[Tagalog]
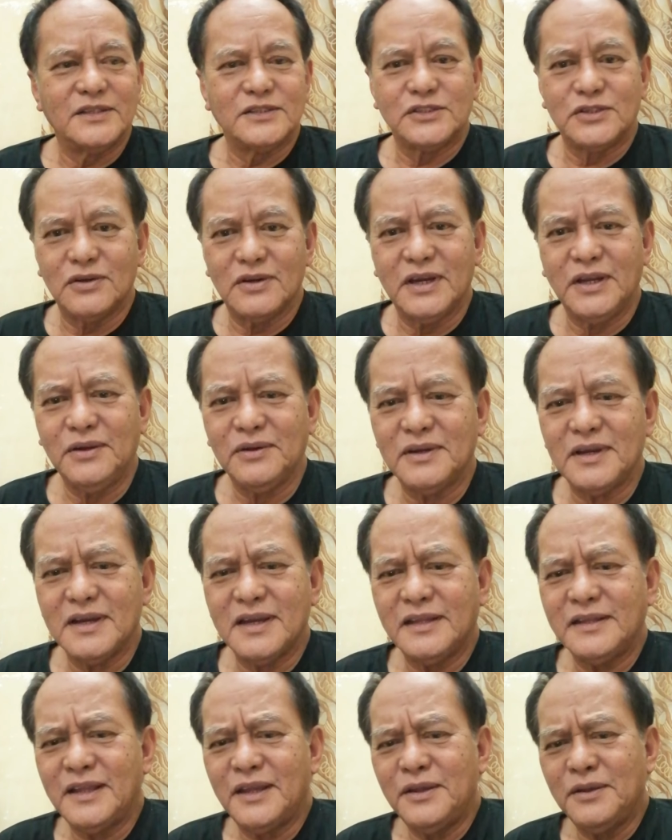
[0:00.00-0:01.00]
So, ganun
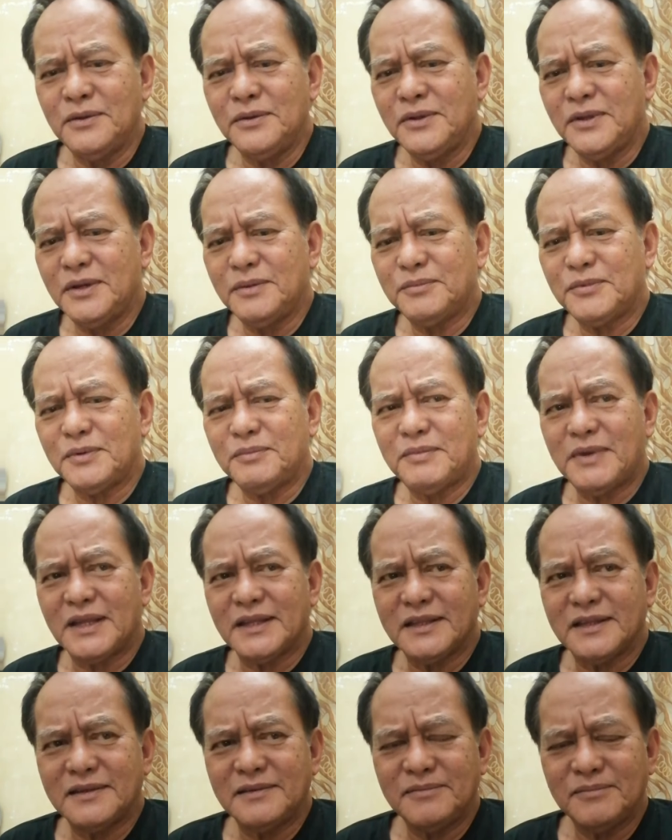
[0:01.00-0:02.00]
kaganda yung uniform
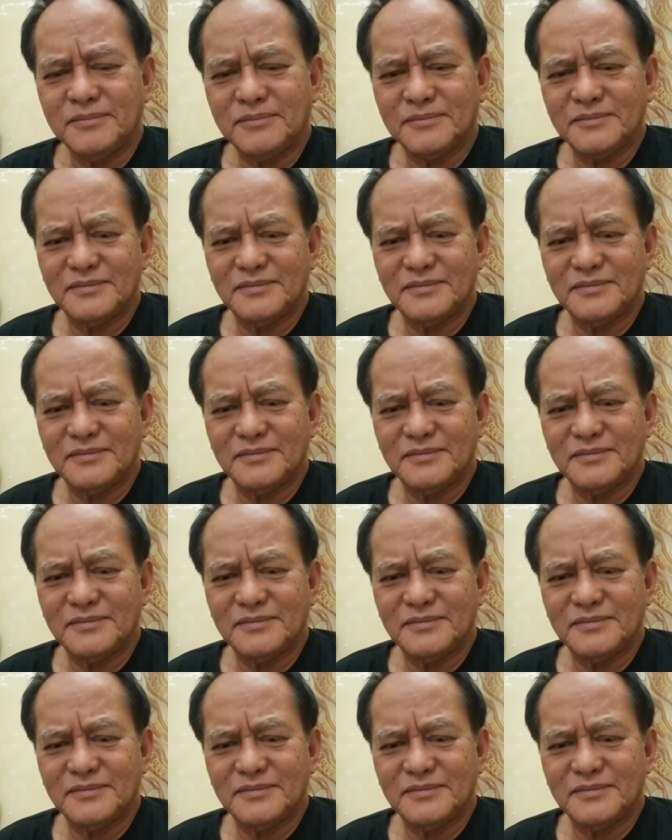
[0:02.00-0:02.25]
natin